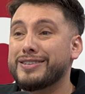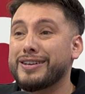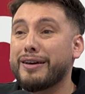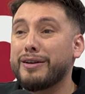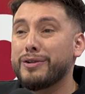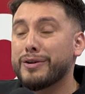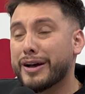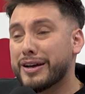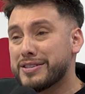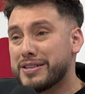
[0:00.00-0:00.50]

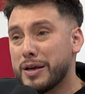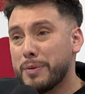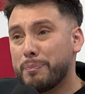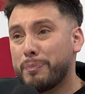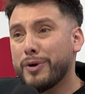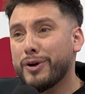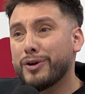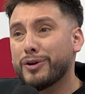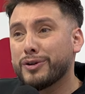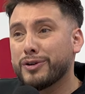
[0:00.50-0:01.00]
sabéis lo que hace
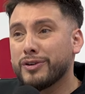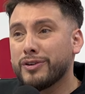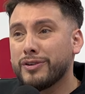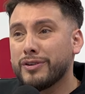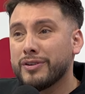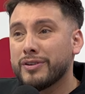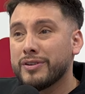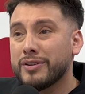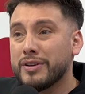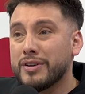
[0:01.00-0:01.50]
después, no?
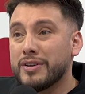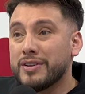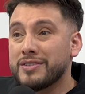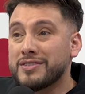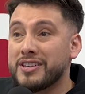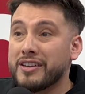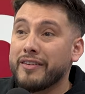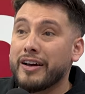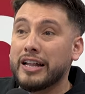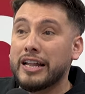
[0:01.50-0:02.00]

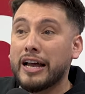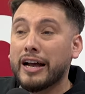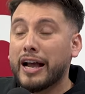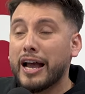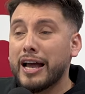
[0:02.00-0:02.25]
Se va a la